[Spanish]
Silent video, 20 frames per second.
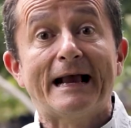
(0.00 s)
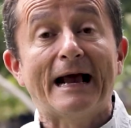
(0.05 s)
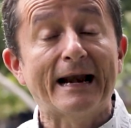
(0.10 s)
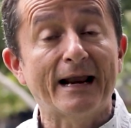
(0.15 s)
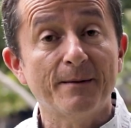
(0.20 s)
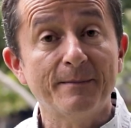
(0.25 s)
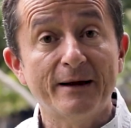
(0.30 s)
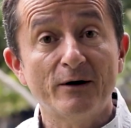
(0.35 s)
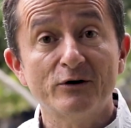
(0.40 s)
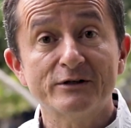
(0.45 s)

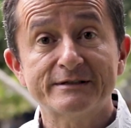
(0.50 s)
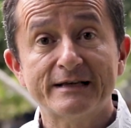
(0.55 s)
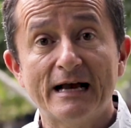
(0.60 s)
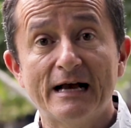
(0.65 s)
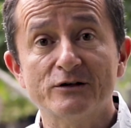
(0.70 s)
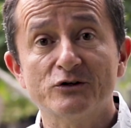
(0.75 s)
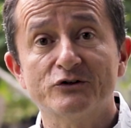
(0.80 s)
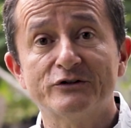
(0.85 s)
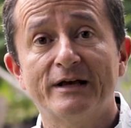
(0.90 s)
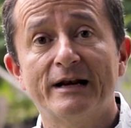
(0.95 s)
Caramelo
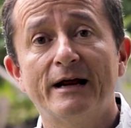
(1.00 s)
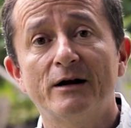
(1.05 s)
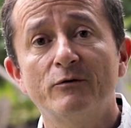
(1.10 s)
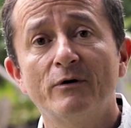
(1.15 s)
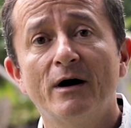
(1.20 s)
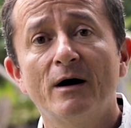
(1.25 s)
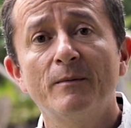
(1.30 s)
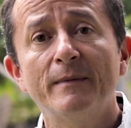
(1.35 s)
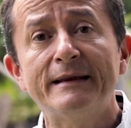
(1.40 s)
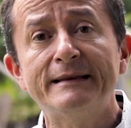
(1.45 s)
Escaso será
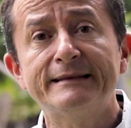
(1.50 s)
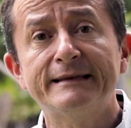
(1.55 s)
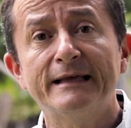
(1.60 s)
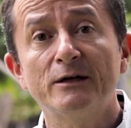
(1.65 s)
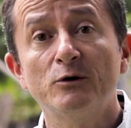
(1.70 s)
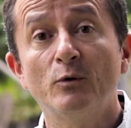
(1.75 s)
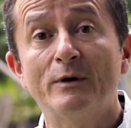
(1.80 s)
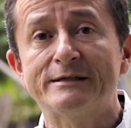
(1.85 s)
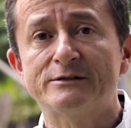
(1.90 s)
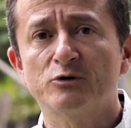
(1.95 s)

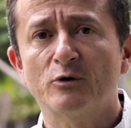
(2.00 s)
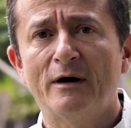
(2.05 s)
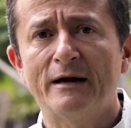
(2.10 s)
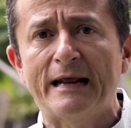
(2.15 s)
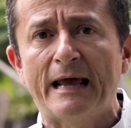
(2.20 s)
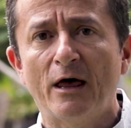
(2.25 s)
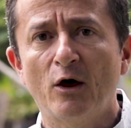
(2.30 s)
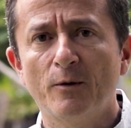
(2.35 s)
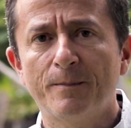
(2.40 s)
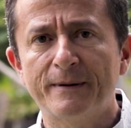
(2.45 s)
nuevamente nuestro
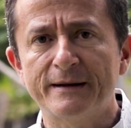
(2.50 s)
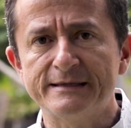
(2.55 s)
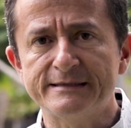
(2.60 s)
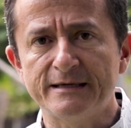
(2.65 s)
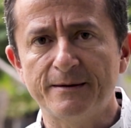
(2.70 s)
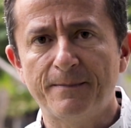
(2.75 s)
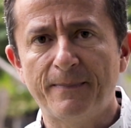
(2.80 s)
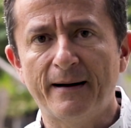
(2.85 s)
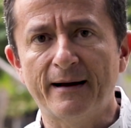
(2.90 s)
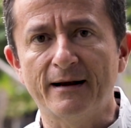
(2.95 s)
aliado
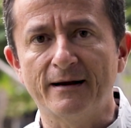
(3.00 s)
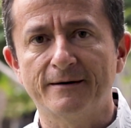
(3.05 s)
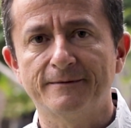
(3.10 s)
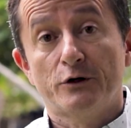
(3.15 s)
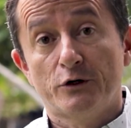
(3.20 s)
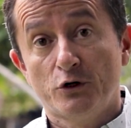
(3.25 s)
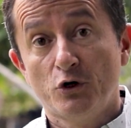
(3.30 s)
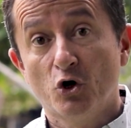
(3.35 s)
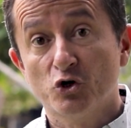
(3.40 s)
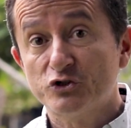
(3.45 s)
principal.
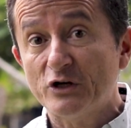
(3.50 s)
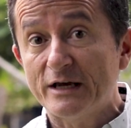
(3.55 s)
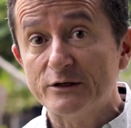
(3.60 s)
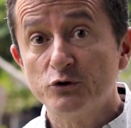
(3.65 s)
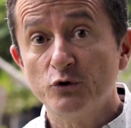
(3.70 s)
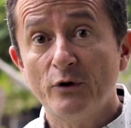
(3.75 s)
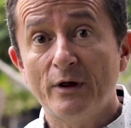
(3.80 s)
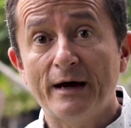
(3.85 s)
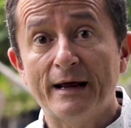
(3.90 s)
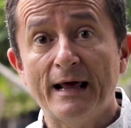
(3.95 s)
Nos
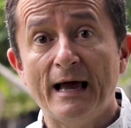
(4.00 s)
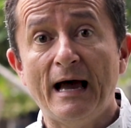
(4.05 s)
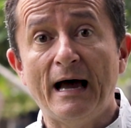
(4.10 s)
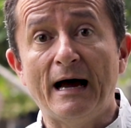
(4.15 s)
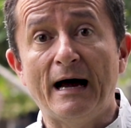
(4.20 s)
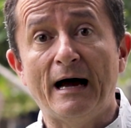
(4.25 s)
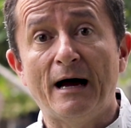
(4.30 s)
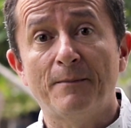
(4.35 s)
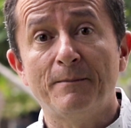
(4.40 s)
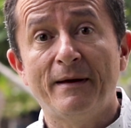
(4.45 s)

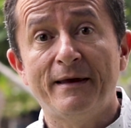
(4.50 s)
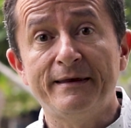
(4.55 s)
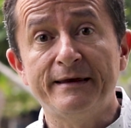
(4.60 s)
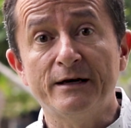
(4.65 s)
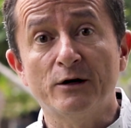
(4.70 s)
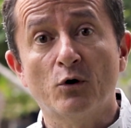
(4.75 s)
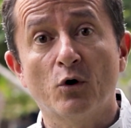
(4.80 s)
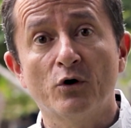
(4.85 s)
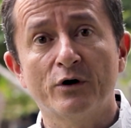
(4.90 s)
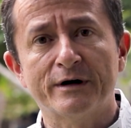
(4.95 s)
ayudará a
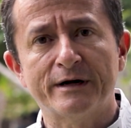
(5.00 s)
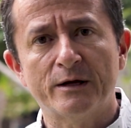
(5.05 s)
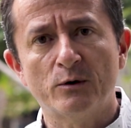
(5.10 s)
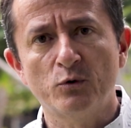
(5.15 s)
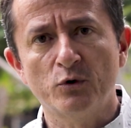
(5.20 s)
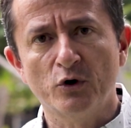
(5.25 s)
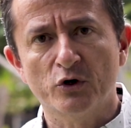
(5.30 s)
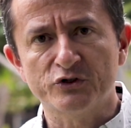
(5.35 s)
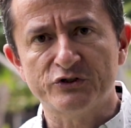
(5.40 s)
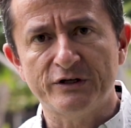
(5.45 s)
medir con
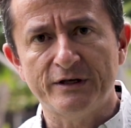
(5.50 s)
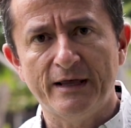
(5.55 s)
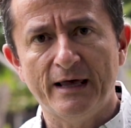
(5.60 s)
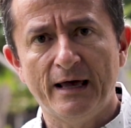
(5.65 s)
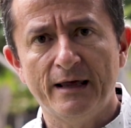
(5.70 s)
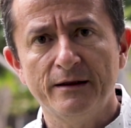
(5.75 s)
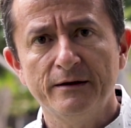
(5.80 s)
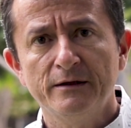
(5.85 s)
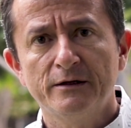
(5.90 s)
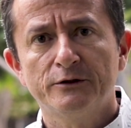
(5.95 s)

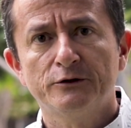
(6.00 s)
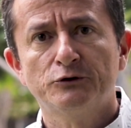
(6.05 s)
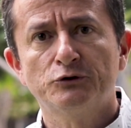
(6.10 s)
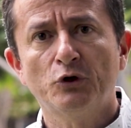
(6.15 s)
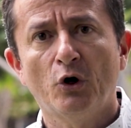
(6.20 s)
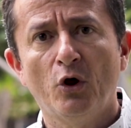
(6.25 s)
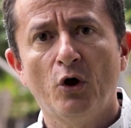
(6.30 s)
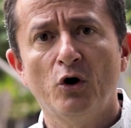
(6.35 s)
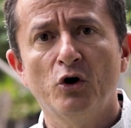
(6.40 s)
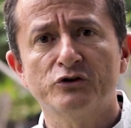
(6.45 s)
rigurosidad
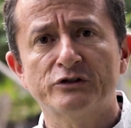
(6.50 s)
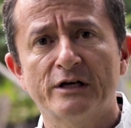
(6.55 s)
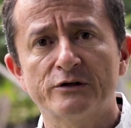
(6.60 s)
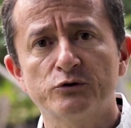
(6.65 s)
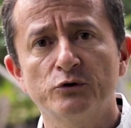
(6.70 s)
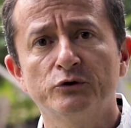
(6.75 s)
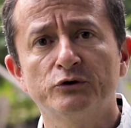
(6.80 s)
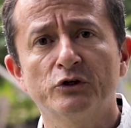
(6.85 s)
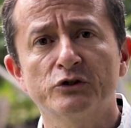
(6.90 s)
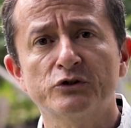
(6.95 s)
todos los
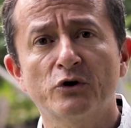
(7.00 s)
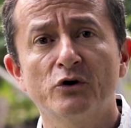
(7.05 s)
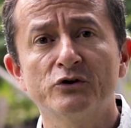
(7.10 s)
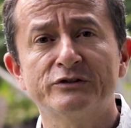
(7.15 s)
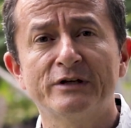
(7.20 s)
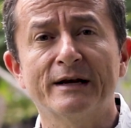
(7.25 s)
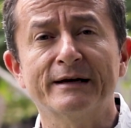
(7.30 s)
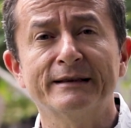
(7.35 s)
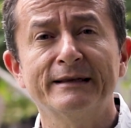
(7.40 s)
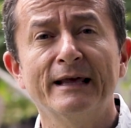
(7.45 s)
asuntos
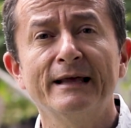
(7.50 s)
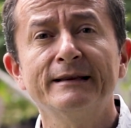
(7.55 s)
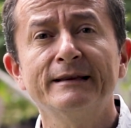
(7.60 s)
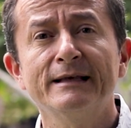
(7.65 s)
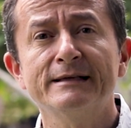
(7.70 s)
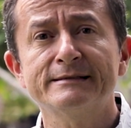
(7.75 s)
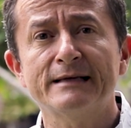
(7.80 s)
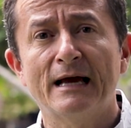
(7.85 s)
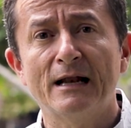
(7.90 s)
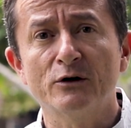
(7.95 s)

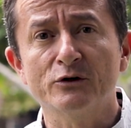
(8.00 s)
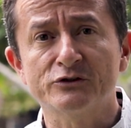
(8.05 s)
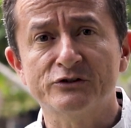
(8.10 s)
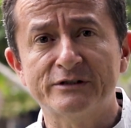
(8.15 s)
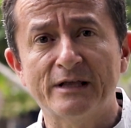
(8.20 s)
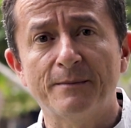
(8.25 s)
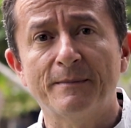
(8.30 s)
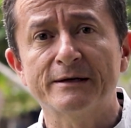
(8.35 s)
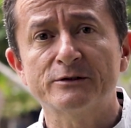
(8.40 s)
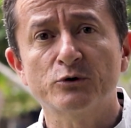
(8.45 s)
concernientes a
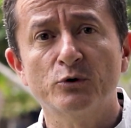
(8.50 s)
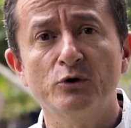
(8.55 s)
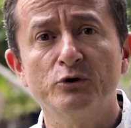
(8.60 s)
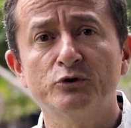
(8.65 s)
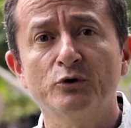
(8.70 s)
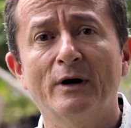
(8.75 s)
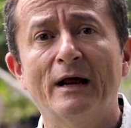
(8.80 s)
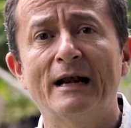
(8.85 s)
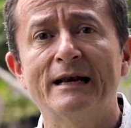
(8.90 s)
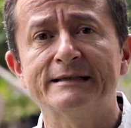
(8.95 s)
los temas
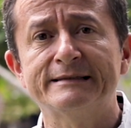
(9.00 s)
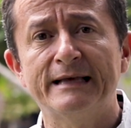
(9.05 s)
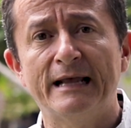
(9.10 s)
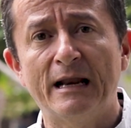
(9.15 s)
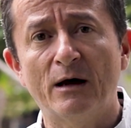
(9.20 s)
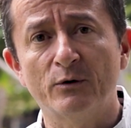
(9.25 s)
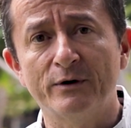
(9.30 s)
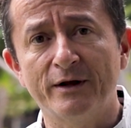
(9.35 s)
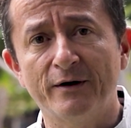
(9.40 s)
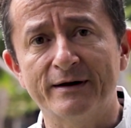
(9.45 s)
culturales de
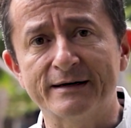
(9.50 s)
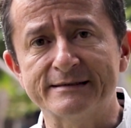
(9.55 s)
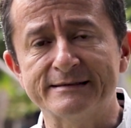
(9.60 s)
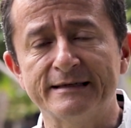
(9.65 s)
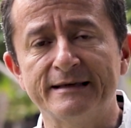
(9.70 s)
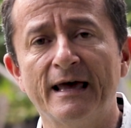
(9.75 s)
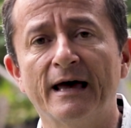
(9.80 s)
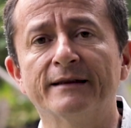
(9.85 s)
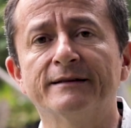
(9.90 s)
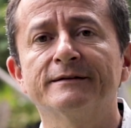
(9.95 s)
la
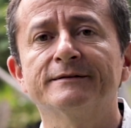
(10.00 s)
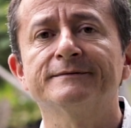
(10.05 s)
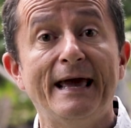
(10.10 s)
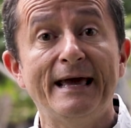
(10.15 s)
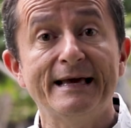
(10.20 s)
universidad.